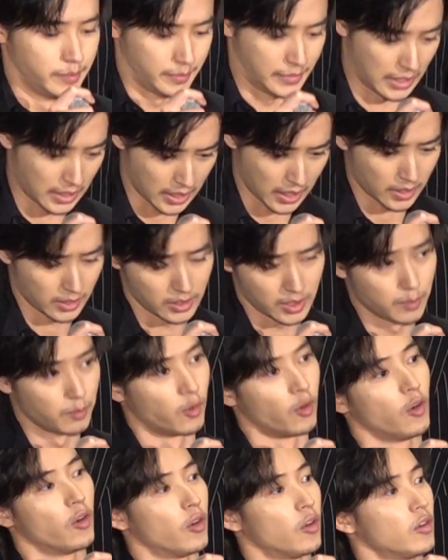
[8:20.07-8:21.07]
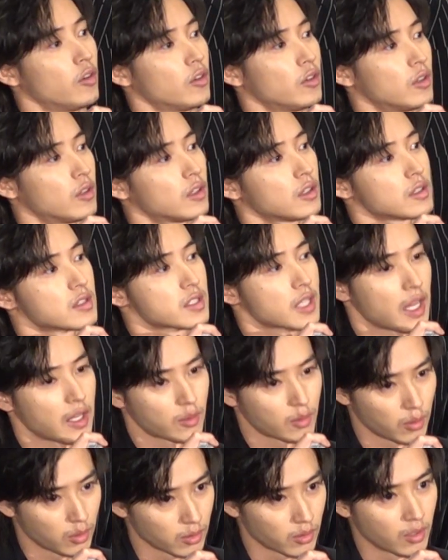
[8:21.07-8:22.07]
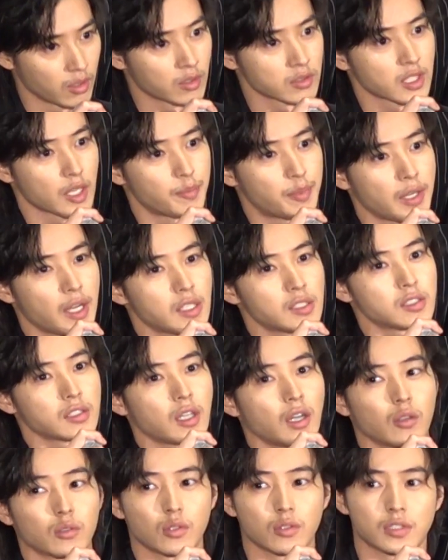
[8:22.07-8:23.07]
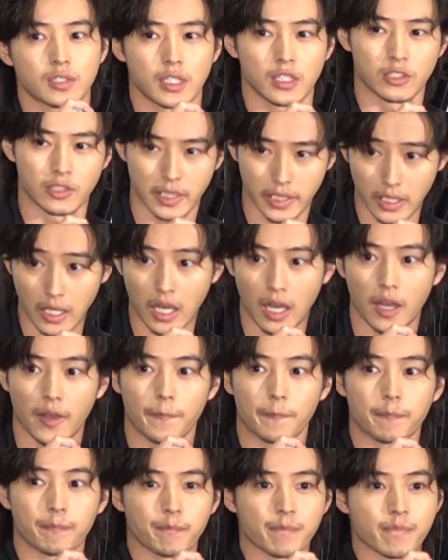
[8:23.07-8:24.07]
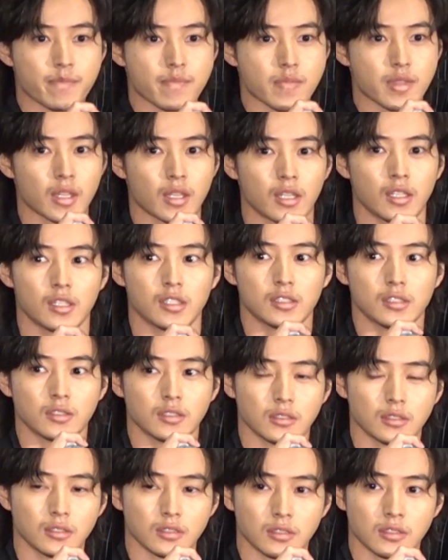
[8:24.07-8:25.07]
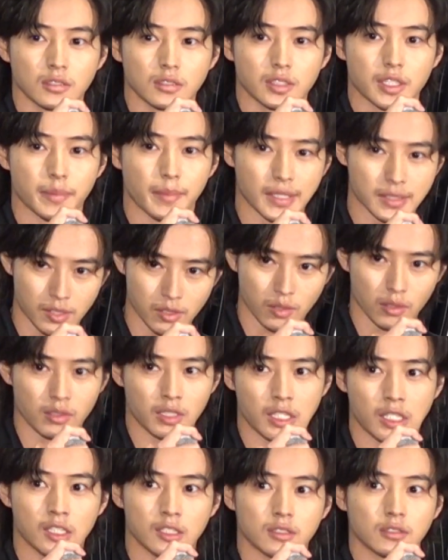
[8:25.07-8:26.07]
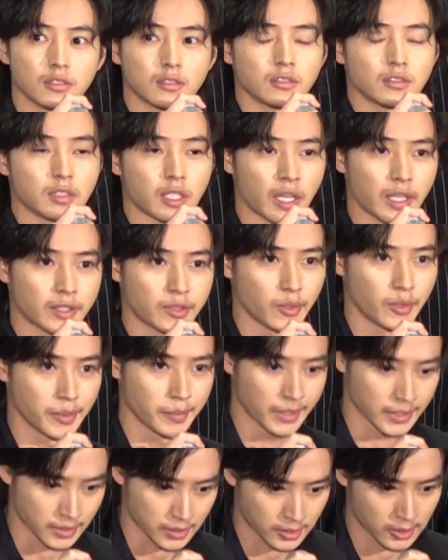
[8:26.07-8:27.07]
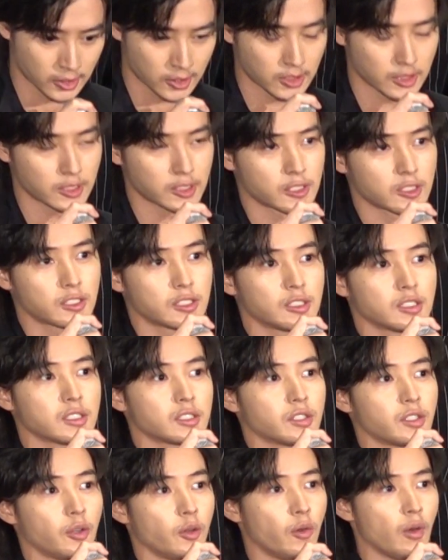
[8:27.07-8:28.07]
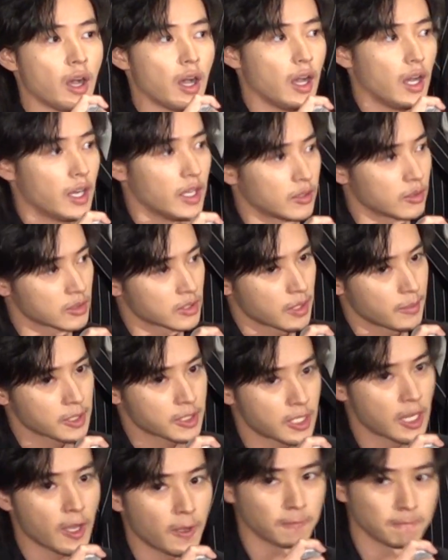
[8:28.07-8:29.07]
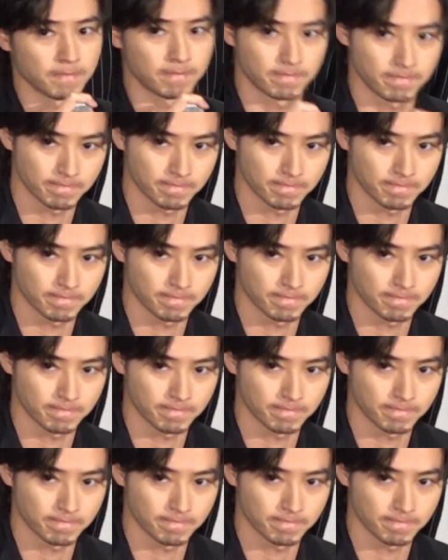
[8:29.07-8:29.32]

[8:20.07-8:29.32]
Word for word: 皆さんにも最高のサプライズが訪れる日が来ますように願っております今日はありがとうございました